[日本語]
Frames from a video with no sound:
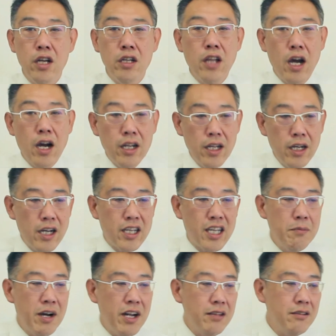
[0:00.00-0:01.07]
なかなか
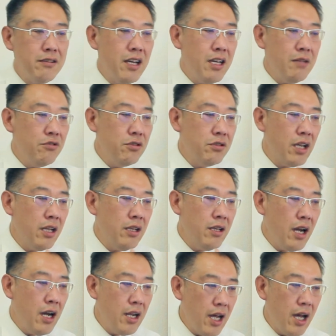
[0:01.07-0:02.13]
決まりづらい物件
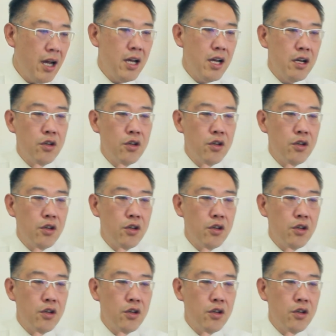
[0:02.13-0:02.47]
だから、